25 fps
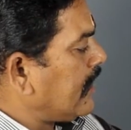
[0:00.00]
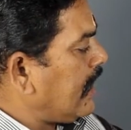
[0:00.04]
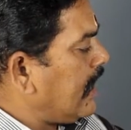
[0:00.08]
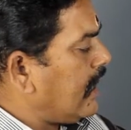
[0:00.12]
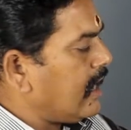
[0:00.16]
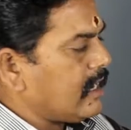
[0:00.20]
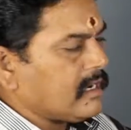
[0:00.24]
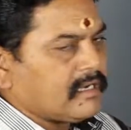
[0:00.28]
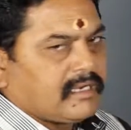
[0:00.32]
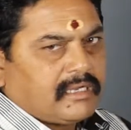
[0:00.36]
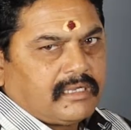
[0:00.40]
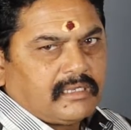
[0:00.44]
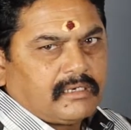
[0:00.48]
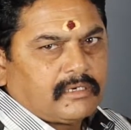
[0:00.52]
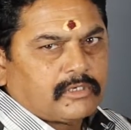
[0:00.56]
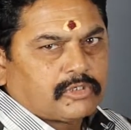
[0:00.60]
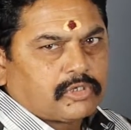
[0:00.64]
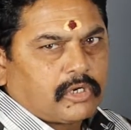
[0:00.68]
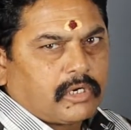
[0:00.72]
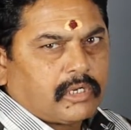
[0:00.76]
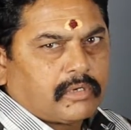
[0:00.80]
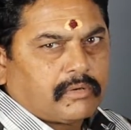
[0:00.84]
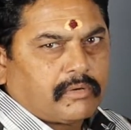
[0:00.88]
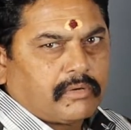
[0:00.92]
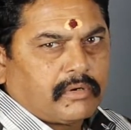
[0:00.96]
ராகுன்னு
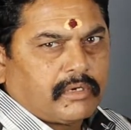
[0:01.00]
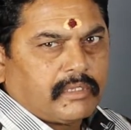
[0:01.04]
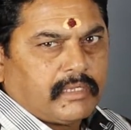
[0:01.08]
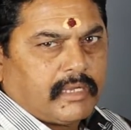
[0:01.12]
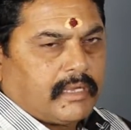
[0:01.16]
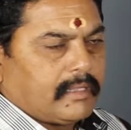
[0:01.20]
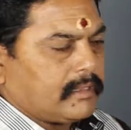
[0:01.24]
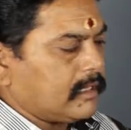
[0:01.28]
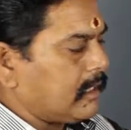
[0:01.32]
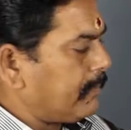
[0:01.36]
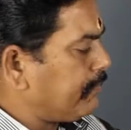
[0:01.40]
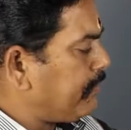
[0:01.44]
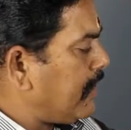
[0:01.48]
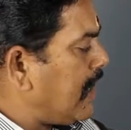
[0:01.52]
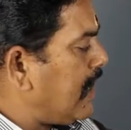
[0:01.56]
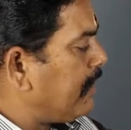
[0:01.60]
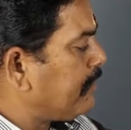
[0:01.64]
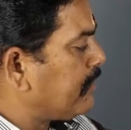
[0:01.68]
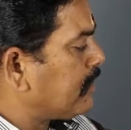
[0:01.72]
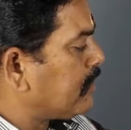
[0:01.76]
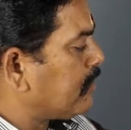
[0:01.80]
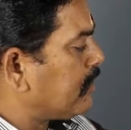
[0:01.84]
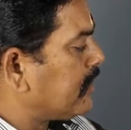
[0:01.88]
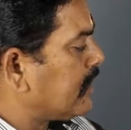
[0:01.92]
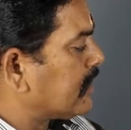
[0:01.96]
சொல்லக்கூடிய அந்த
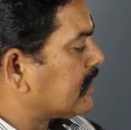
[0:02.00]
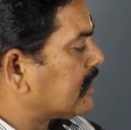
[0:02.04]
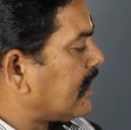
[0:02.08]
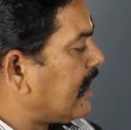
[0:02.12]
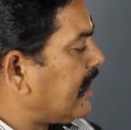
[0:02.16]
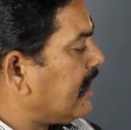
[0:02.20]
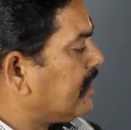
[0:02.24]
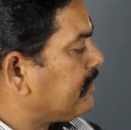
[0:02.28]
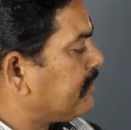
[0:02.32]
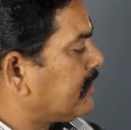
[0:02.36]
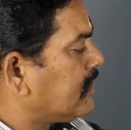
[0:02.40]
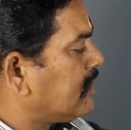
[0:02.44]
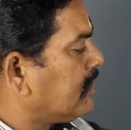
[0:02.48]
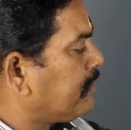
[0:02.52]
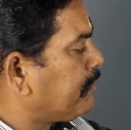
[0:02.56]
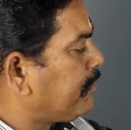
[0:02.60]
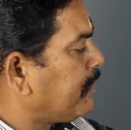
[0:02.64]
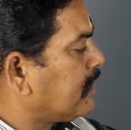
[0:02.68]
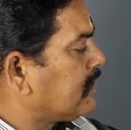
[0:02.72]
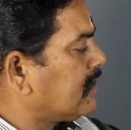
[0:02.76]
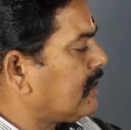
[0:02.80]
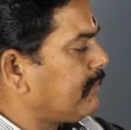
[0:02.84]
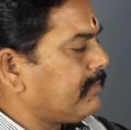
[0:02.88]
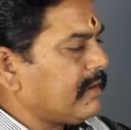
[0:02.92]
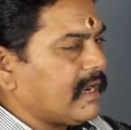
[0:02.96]
பாம்பினுடைய தலை வந்து
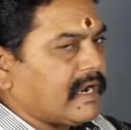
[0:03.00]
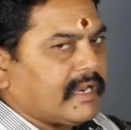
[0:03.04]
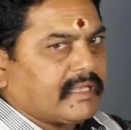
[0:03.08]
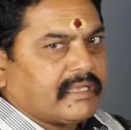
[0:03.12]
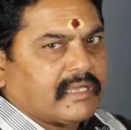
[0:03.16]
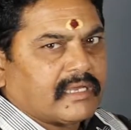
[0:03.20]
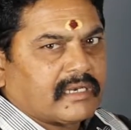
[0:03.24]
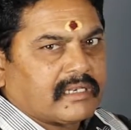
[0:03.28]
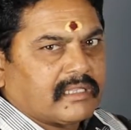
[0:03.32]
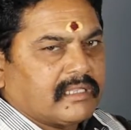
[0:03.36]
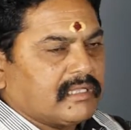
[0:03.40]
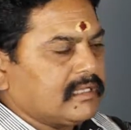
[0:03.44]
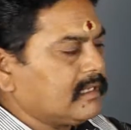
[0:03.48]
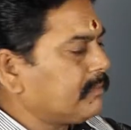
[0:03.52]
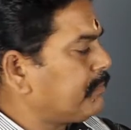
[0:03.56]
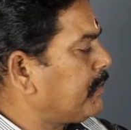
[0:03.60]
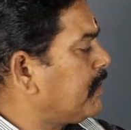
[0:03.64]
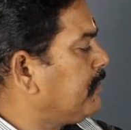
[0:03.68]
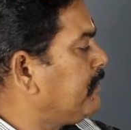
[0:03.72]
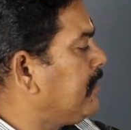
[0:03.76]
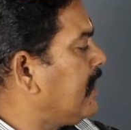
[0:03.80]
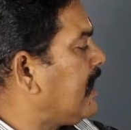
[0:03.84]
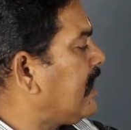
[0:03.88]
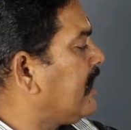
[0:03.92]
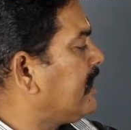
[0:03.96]
இப்படி தான் மேலே ஏறுது
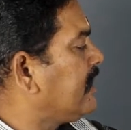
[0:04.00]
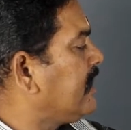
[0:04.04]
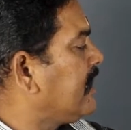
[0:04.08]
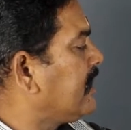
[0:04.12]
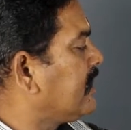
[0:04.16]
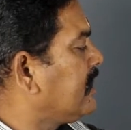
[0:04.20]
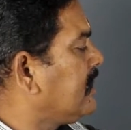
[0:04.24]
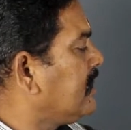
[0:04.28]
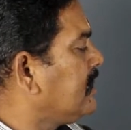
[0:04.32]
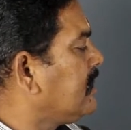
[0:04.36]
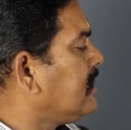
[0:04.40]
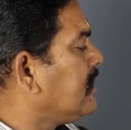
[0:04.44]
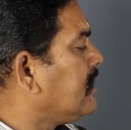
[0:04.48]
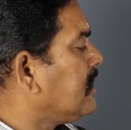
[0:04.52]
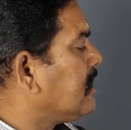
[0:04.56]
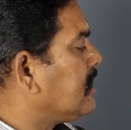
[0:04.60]
இப்படி மேலே ஏறி